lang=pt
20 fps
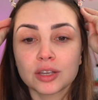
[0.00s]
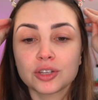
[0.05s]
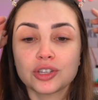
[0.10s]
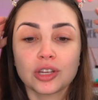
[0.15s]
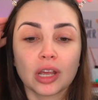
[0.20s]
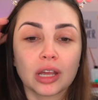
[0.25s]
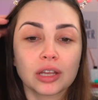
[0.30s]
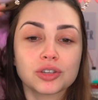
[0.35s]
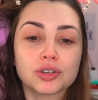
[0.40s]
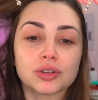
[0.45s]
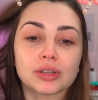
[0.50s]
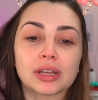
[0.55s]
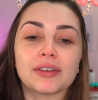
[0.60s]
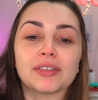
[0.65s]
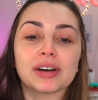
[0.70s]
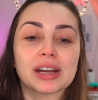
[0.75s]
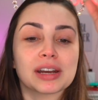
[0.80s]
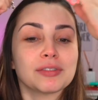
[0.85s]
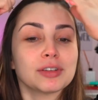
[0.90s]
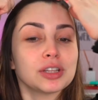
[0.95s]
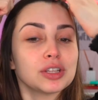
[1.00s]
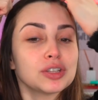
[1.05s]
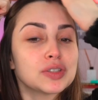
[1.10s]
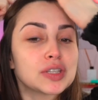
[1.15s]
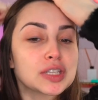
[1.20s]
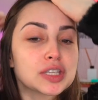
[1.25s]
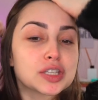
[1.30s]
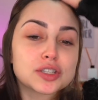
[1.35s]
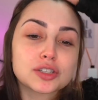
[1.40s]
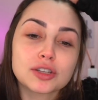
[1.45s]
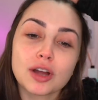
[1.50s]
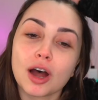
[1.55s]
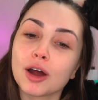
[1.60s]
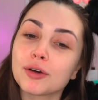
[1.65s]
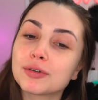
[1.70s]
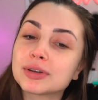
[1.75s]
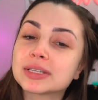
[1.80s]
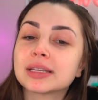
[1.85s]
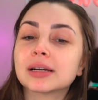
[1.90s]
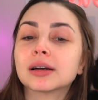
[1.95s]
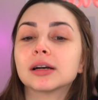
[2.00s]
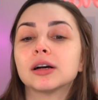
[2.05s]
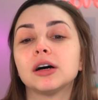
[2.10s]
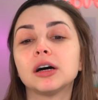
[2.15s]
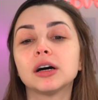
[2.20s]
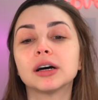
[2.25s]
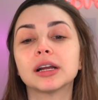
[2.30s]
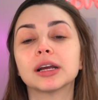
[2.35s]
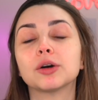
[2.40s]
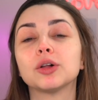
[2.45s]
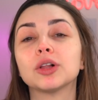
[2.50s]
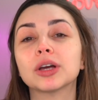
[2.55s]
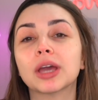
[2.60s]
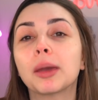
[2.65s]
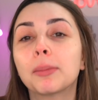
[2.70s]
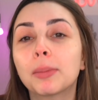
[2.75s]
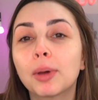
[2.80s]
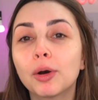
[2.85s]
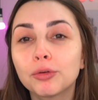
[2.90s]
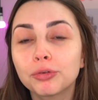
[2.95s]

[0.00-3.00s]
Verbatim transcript: Gente, eu tava gravando uns stories agora e coloquei meu